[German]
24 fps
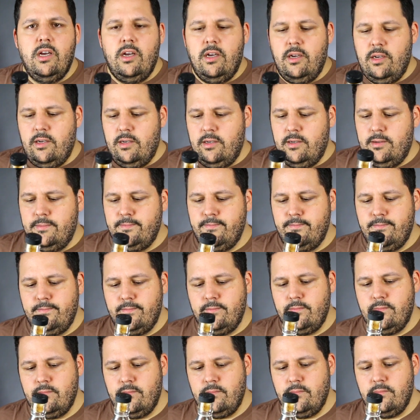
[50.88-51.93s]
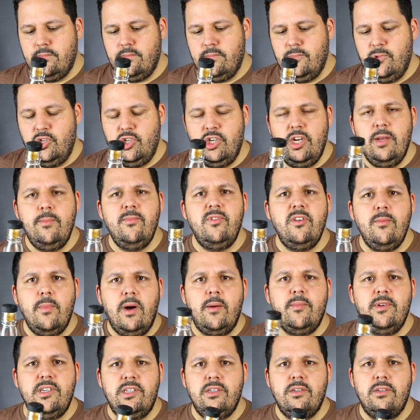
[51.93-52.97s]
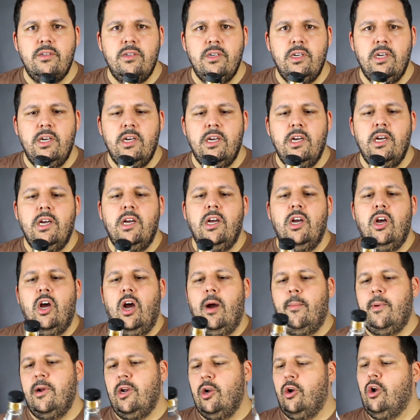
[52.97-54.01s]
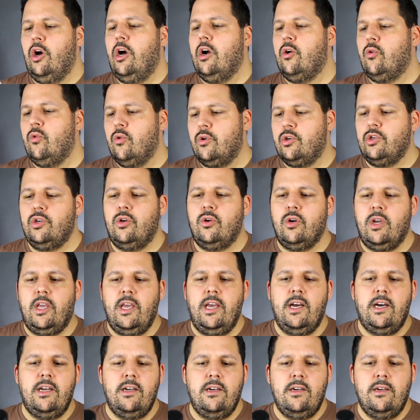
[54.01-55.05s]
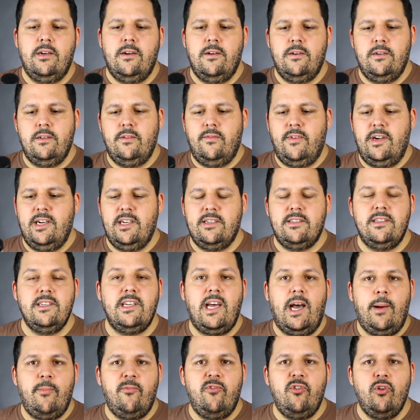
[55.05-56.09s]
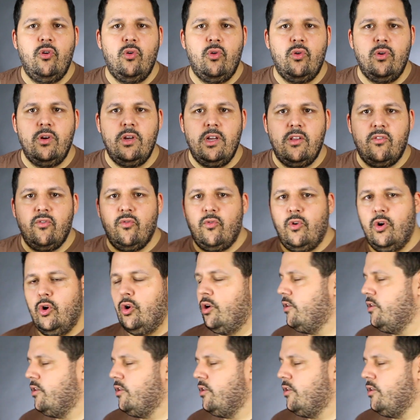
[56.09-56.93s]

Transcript: Ähm, ich nehme sie mal mit, aber danach gucke ich auch gern, weil das sind Abfüllungen jetzt von